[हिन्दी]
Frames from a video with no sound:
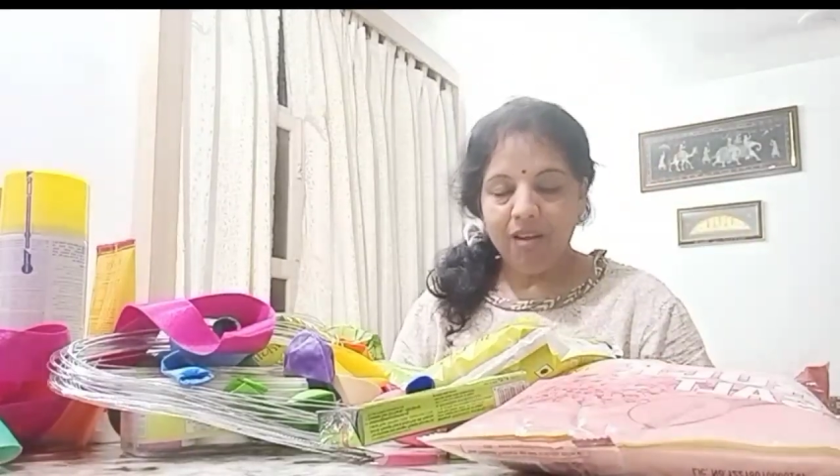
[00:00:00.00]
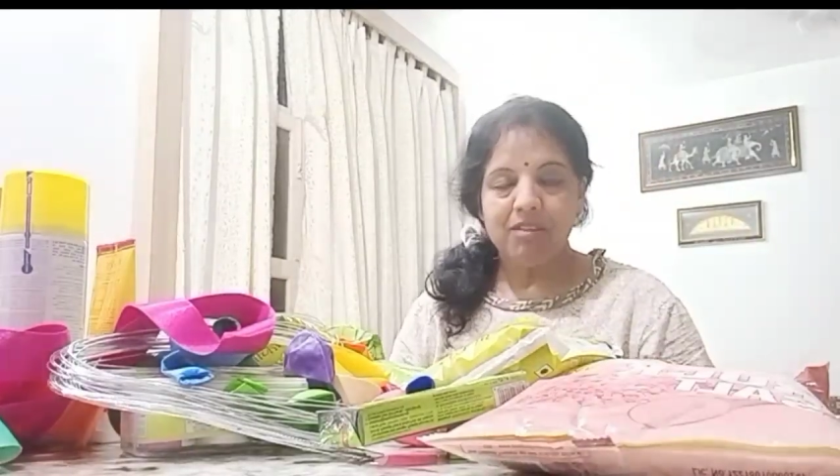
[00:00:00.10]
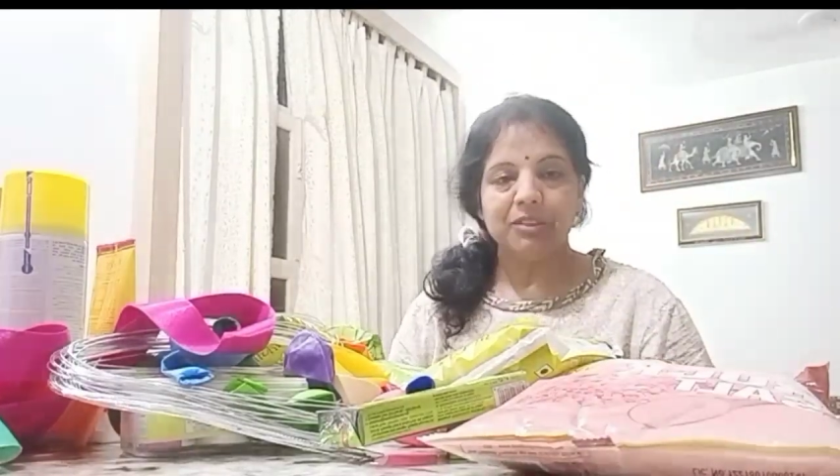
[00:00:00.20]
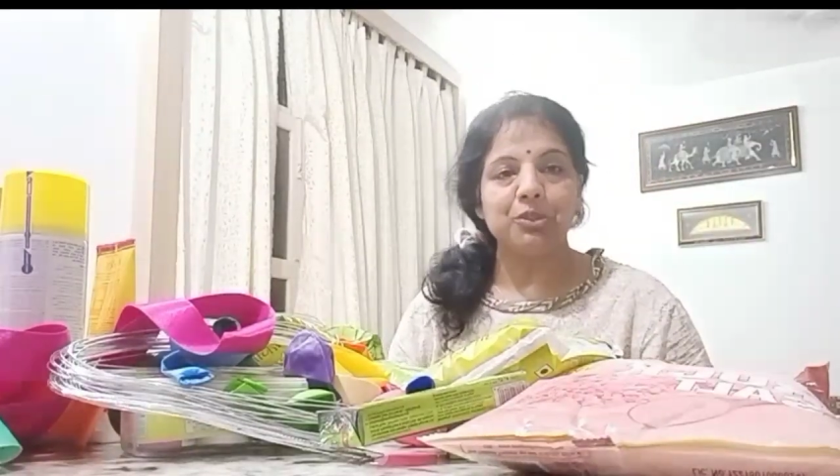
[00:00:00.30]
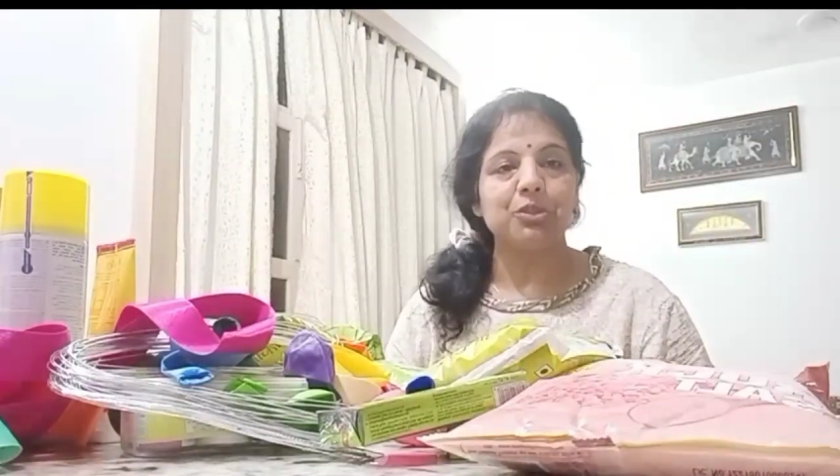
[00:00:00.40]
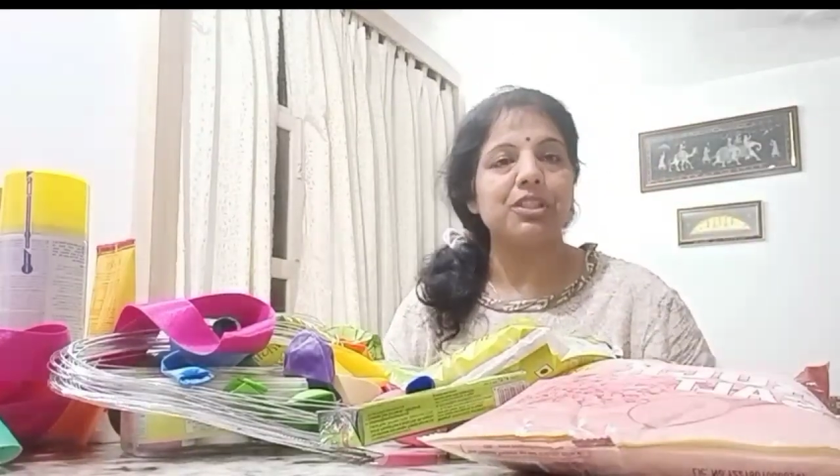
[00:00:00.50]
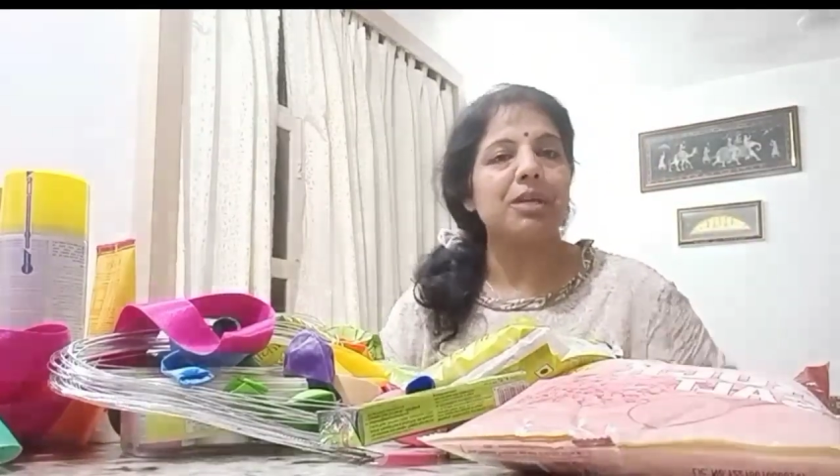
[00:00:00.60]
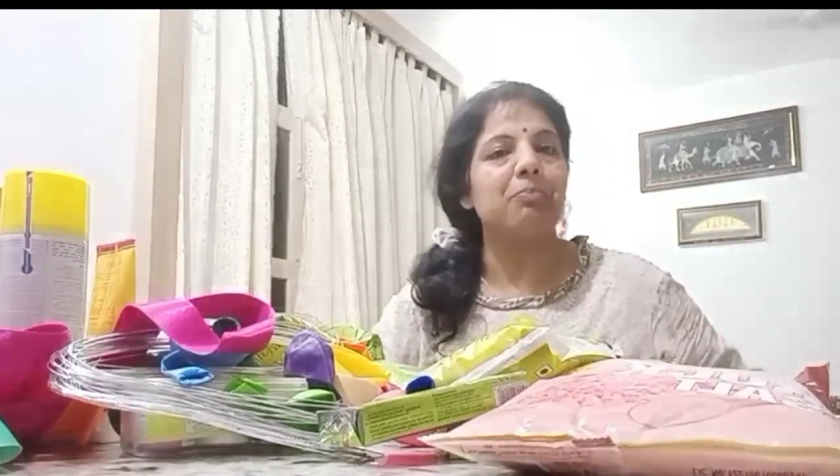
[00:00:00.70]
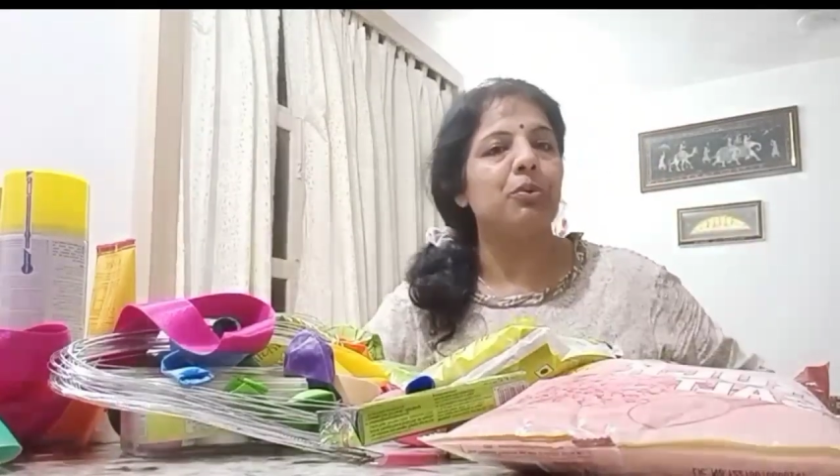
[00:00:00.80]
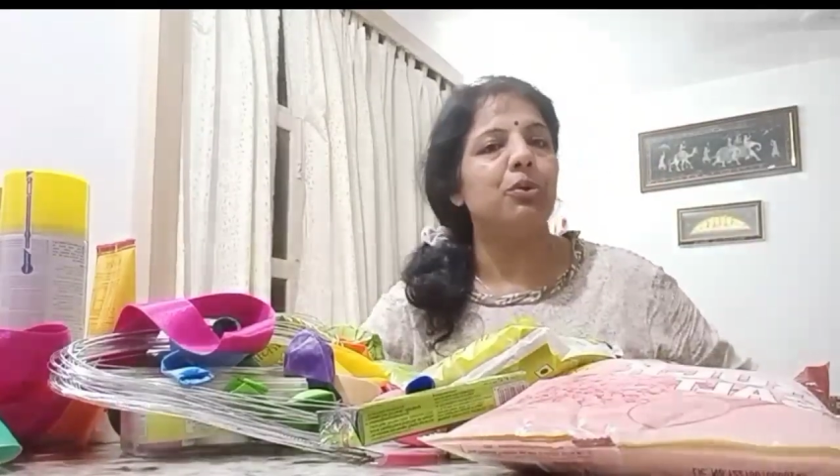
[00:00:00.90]
क्योंकि ये
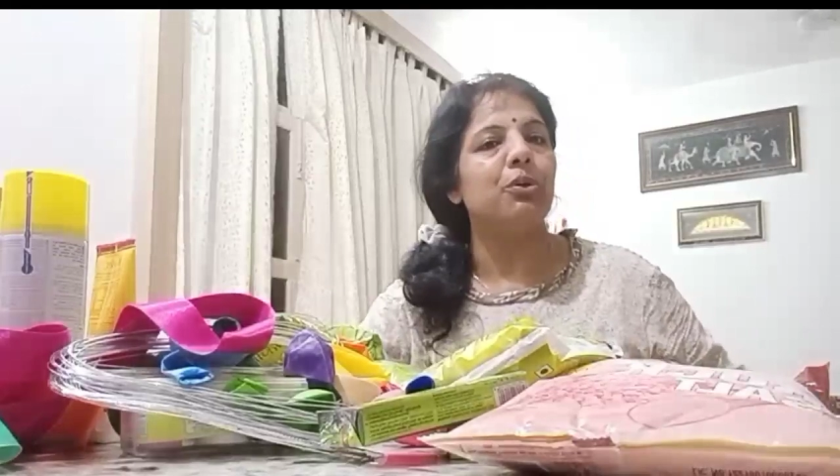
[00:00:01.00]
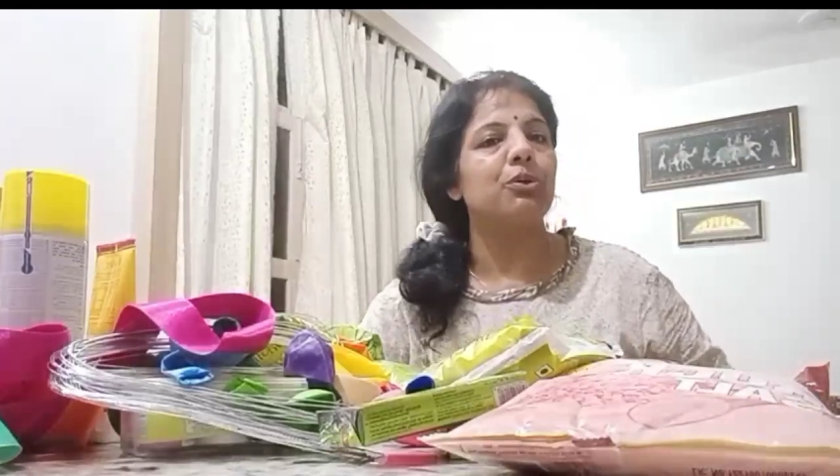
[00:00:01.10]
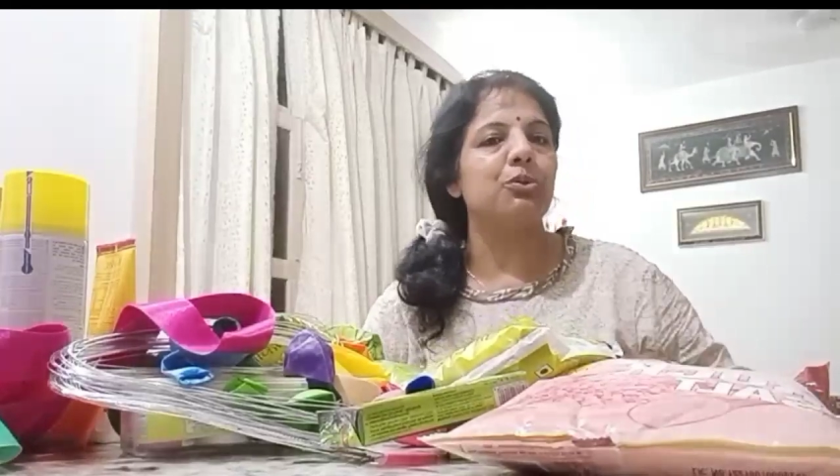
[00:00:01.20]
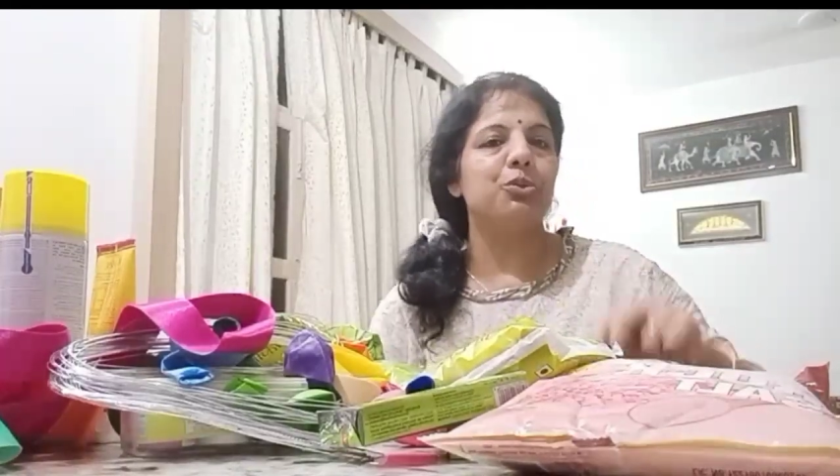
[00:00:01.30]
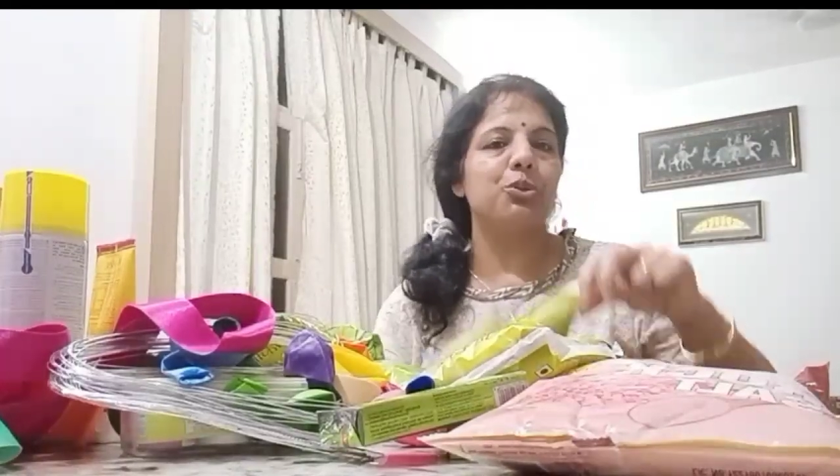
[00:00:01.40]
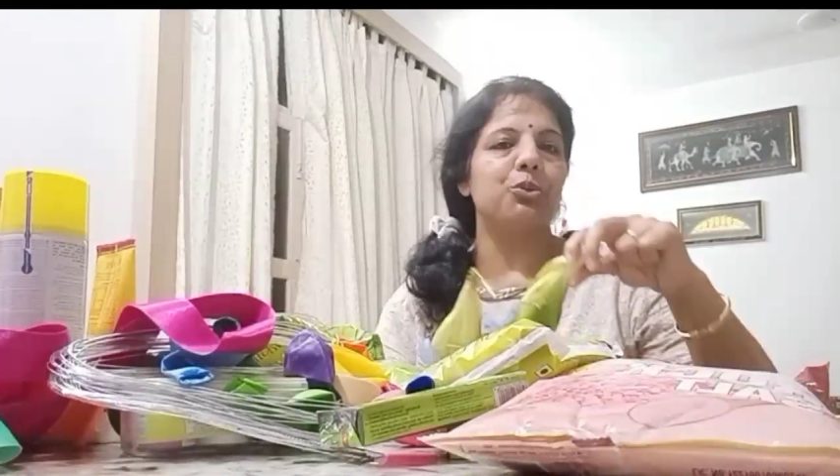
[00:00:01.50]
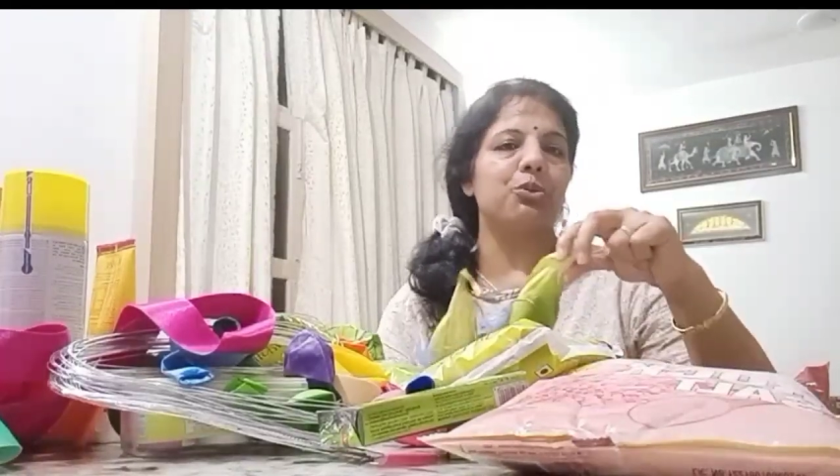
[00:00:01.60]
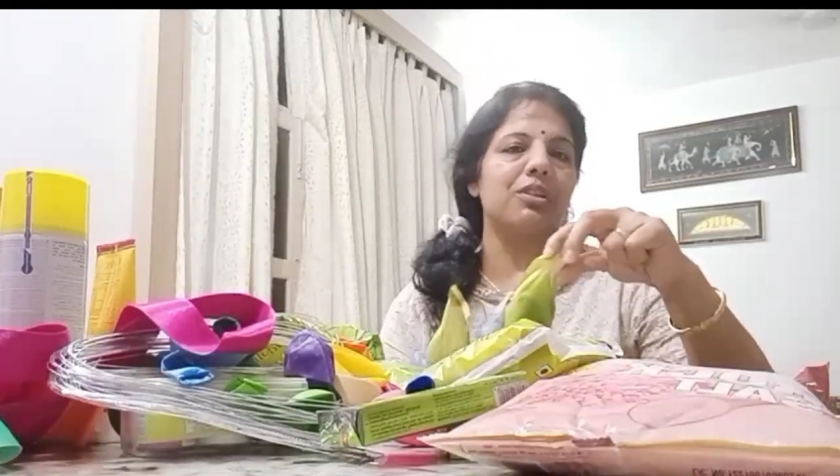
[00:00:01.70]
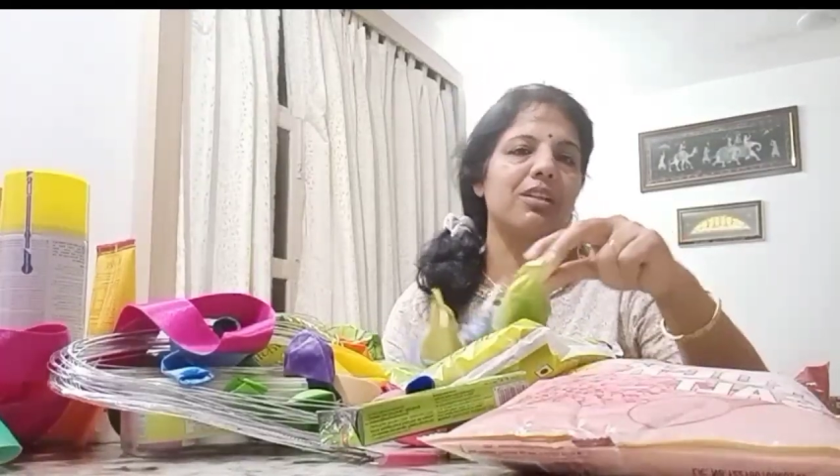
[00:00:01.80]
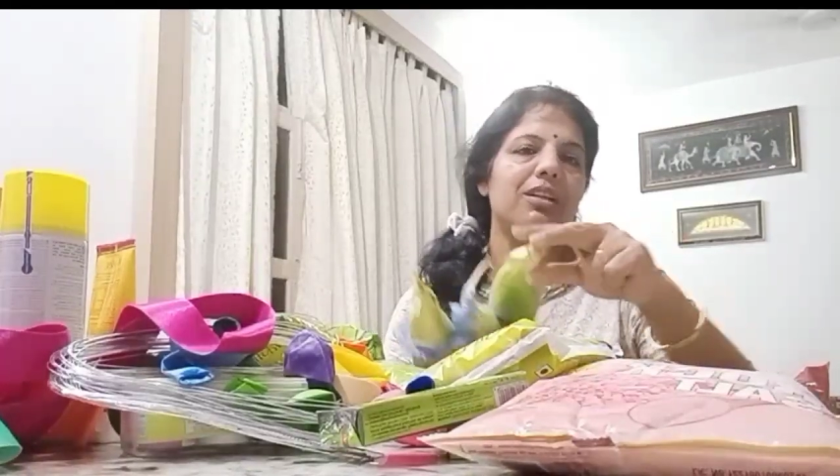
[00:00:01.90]
बहुत खुश
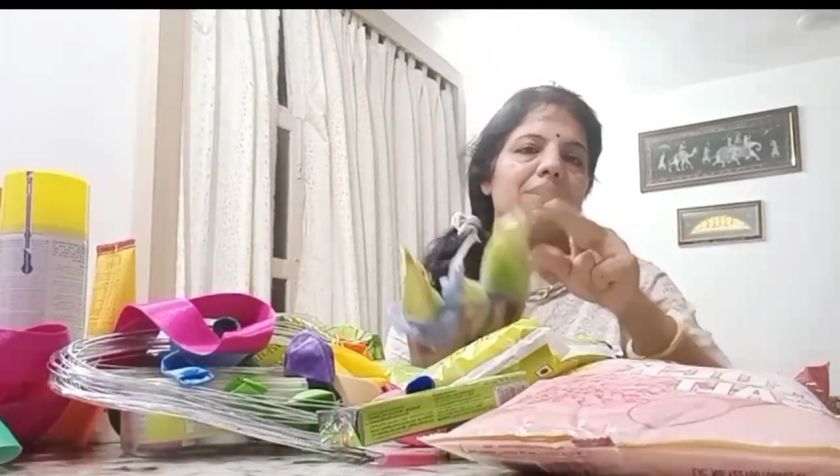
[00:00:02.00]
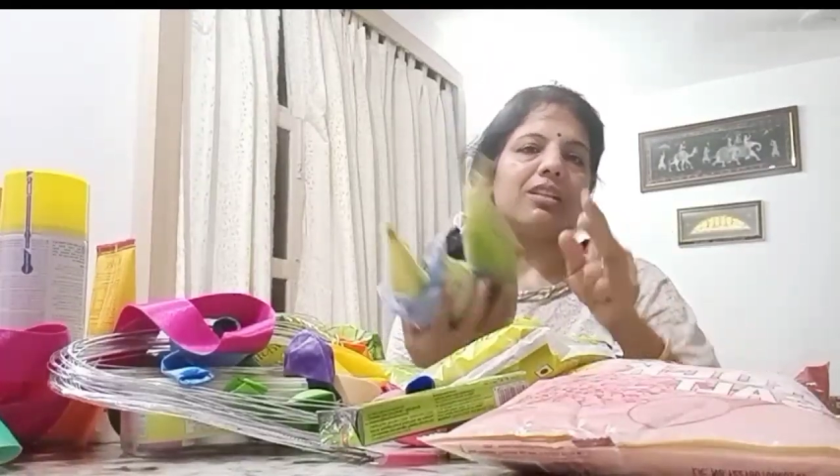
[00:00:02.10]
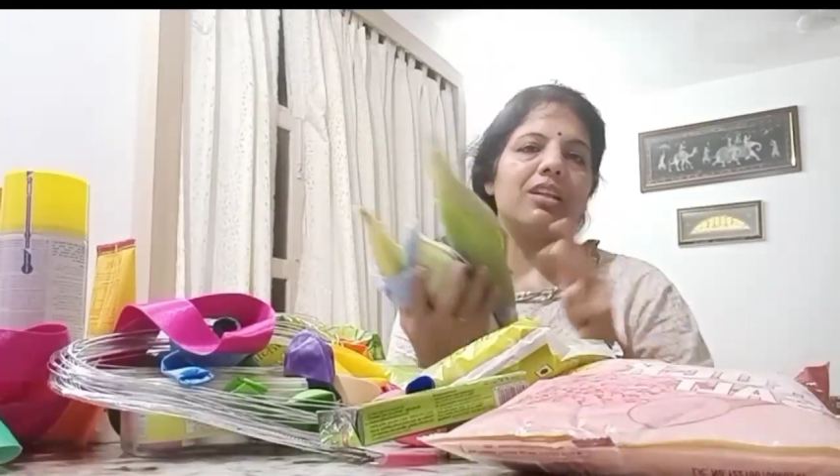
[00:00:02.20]
होके खाते